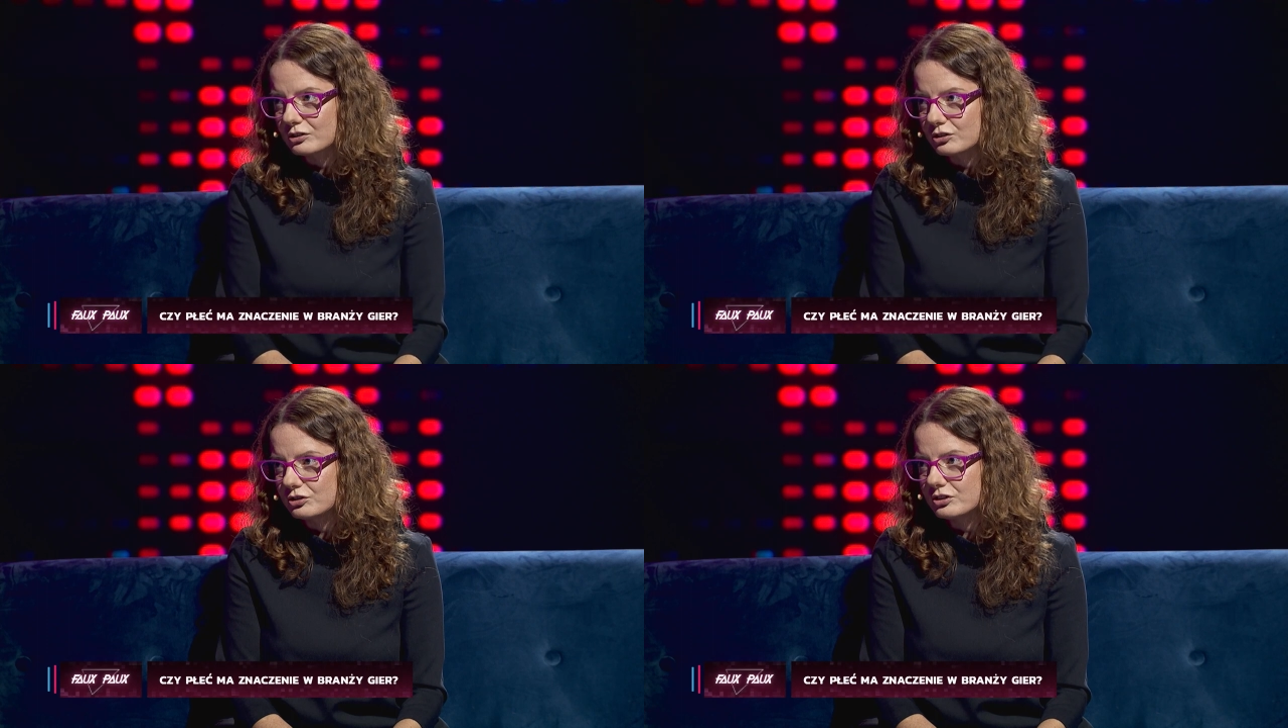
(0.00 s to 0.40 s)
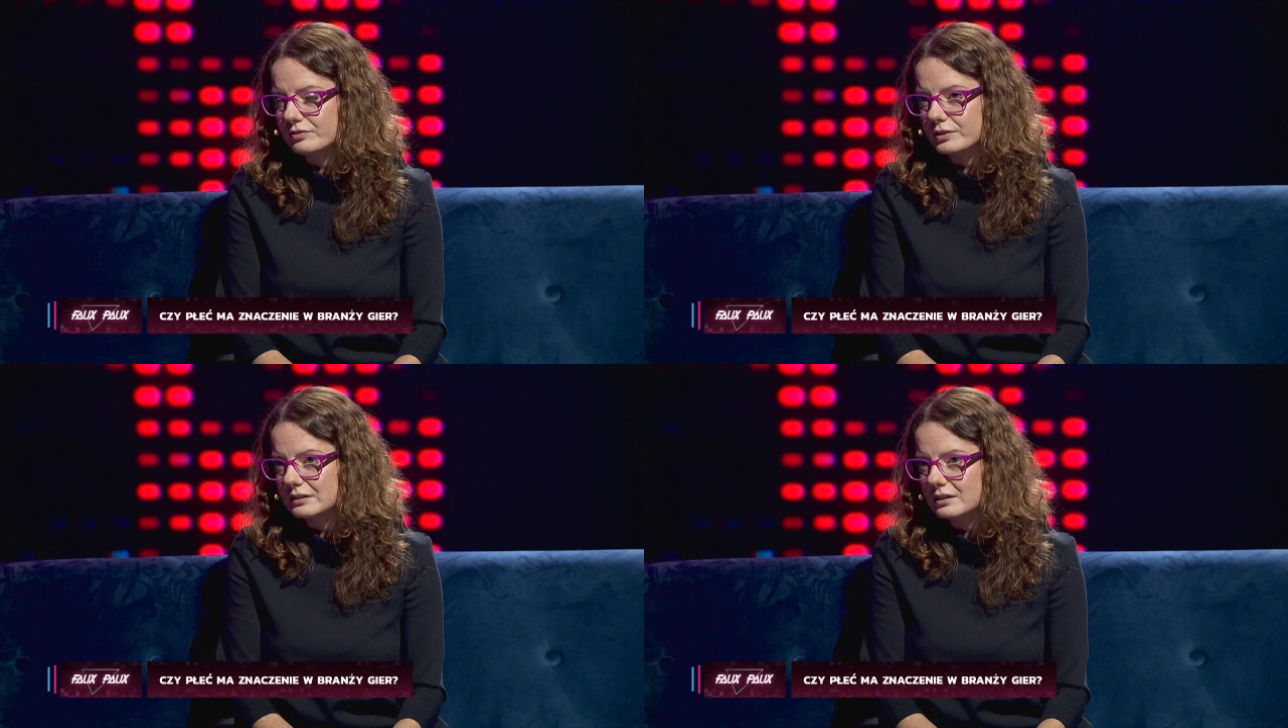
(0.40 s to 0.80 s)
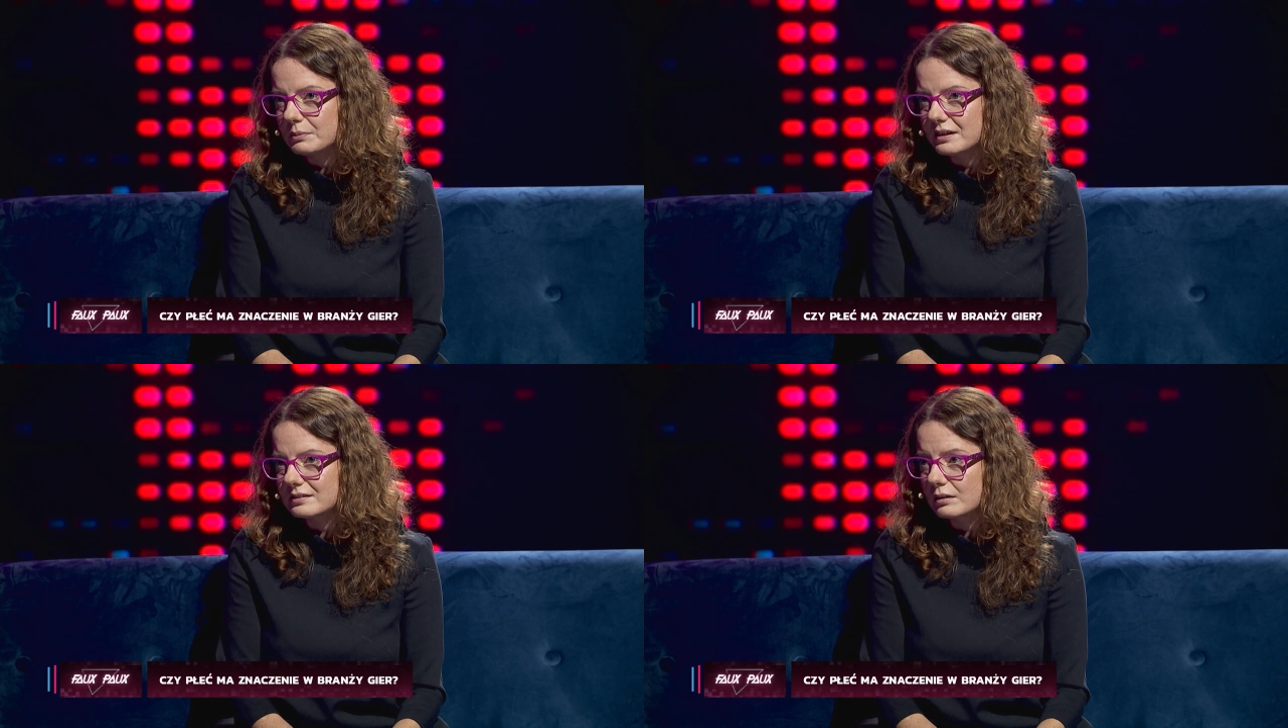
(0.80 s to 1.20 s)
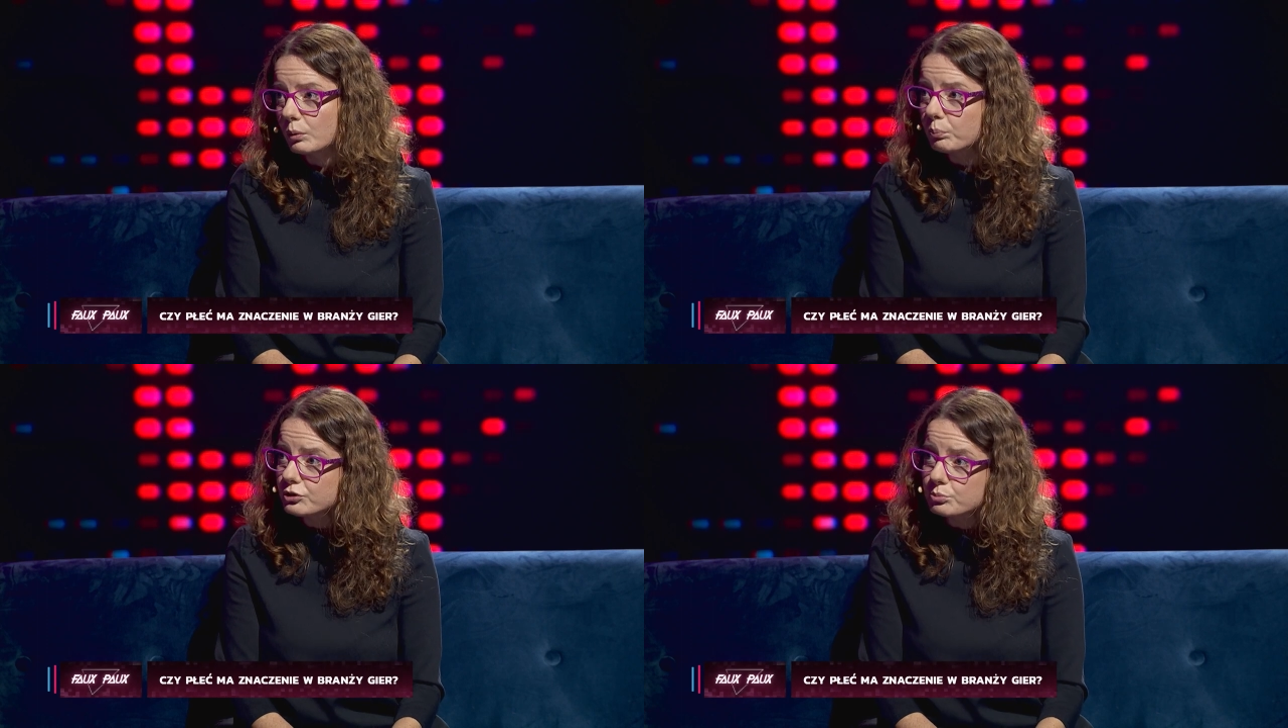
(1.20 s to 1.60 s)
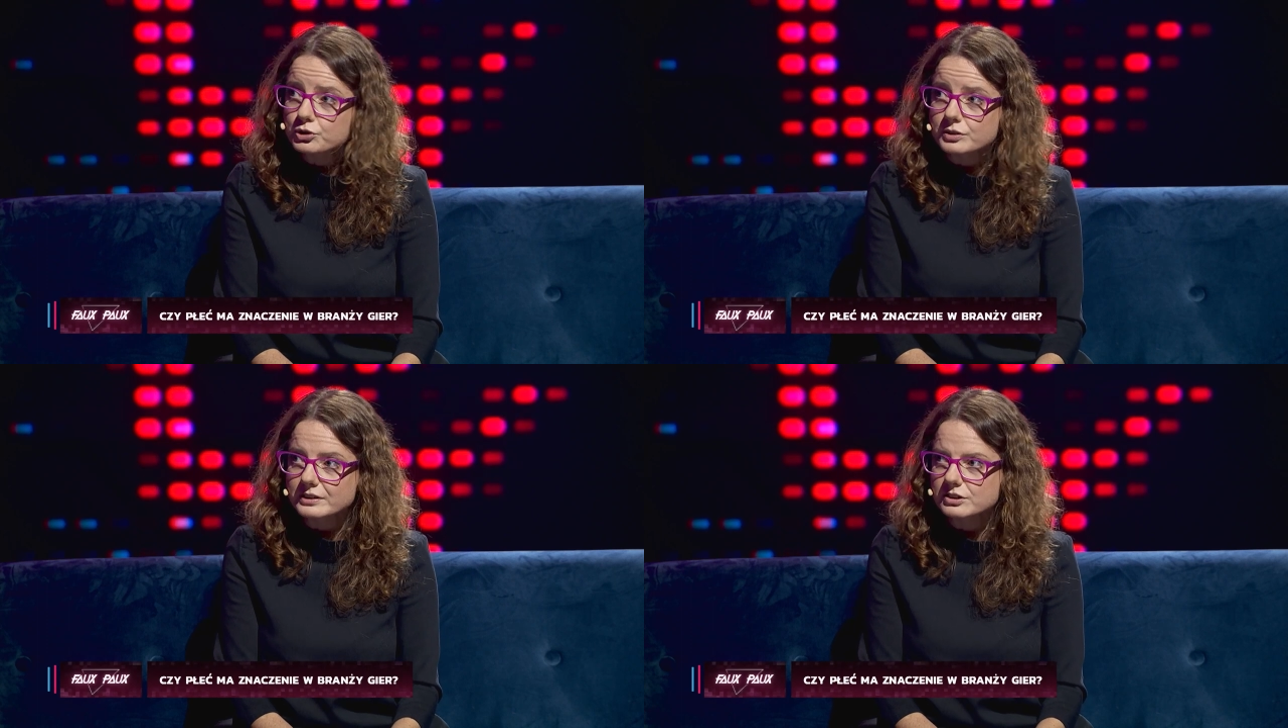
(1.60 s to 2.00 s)
co się dzieje w innych miejscach, bo być
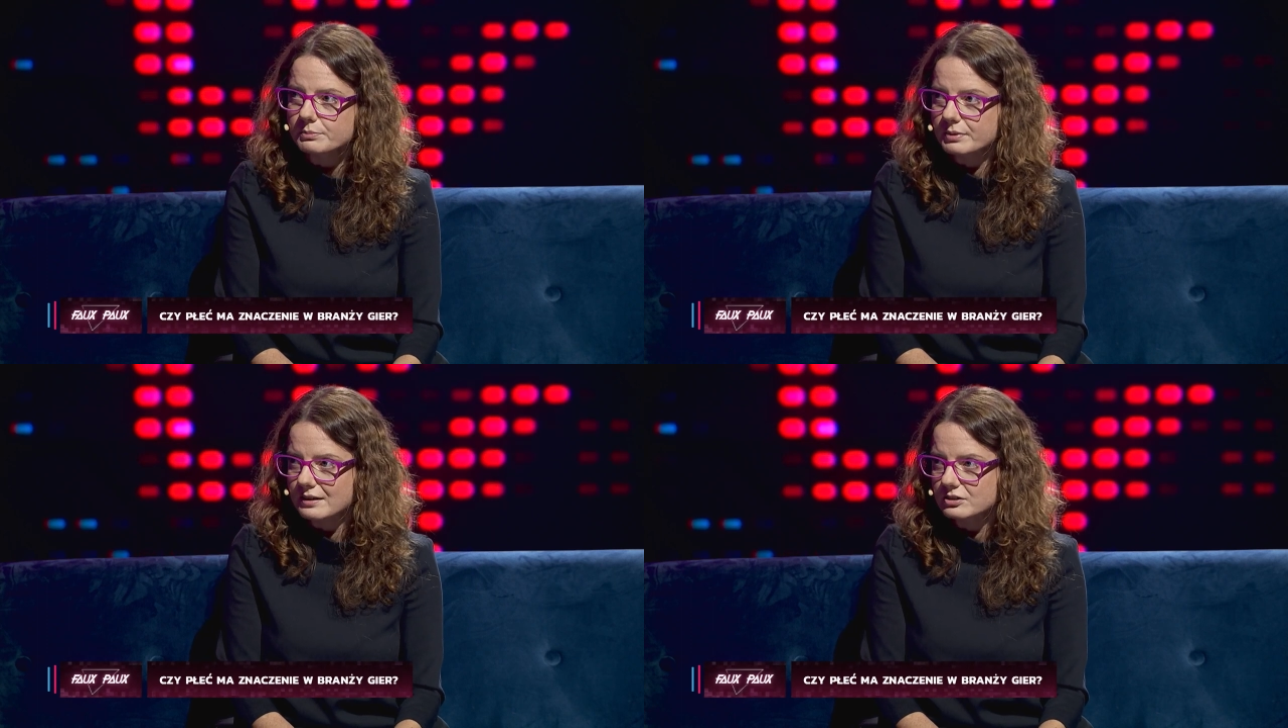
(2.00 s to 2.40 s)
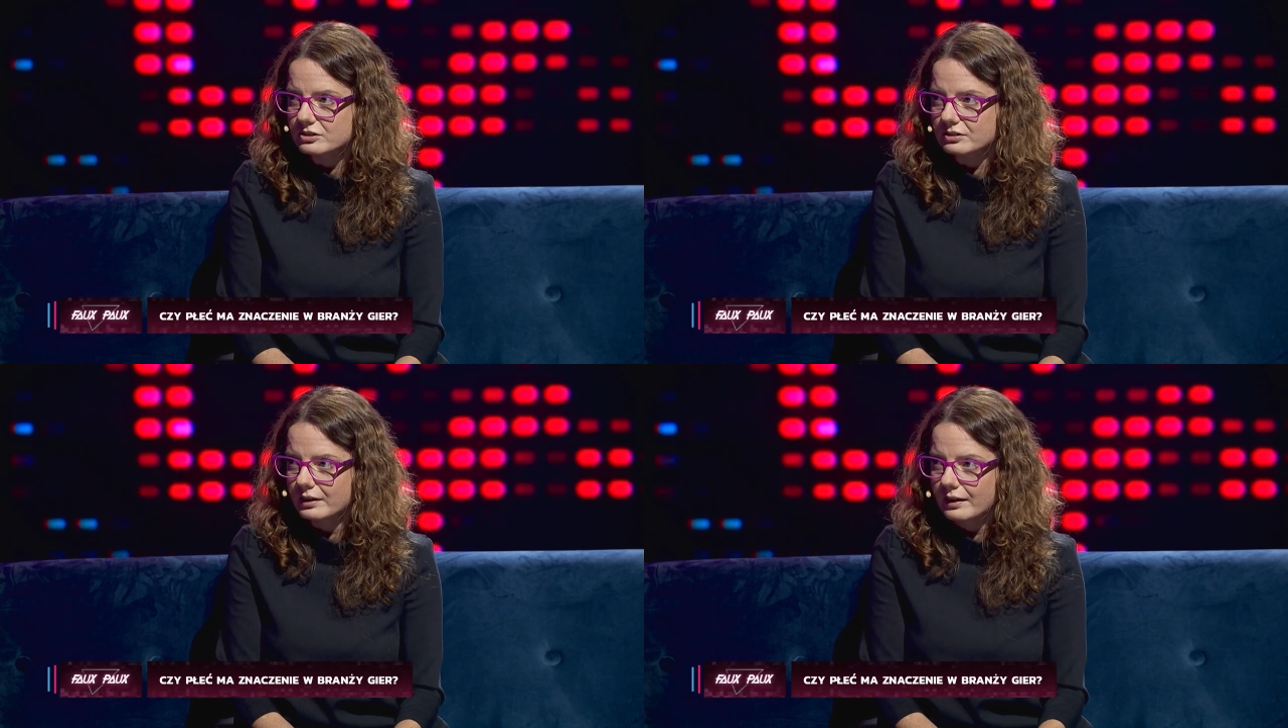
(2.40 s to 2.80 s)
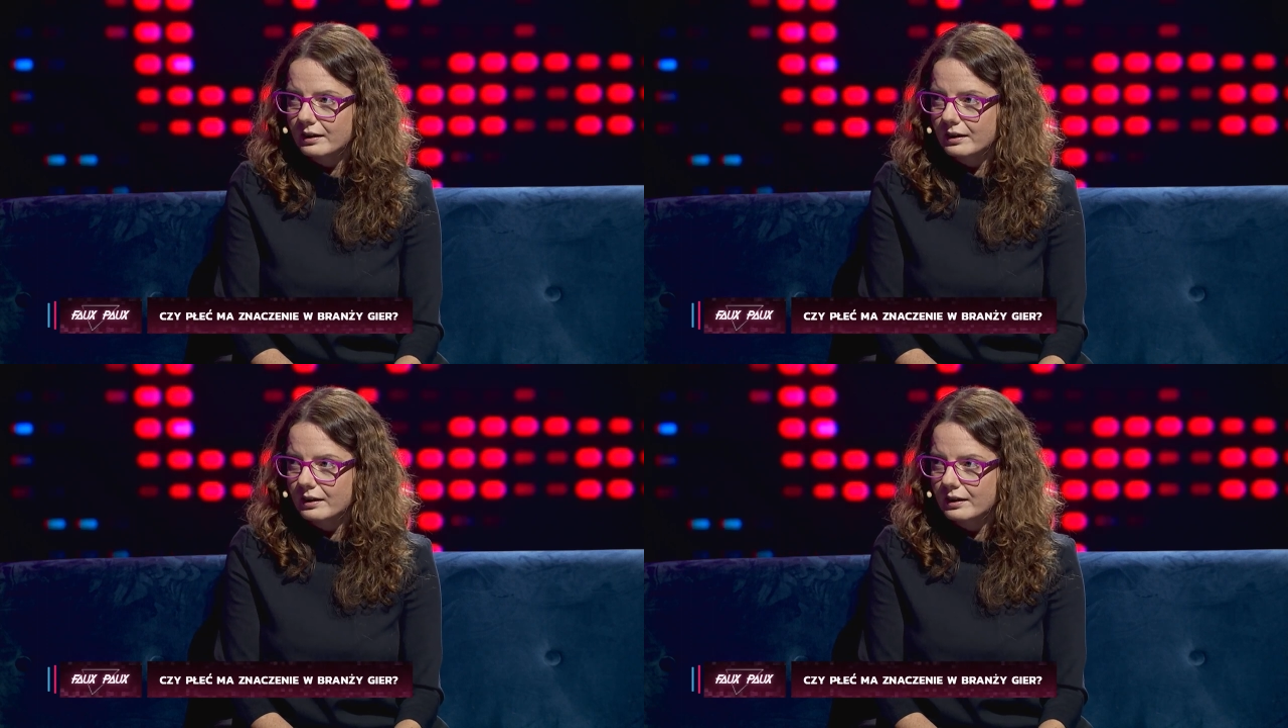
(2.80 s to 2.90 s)
może w naszej branży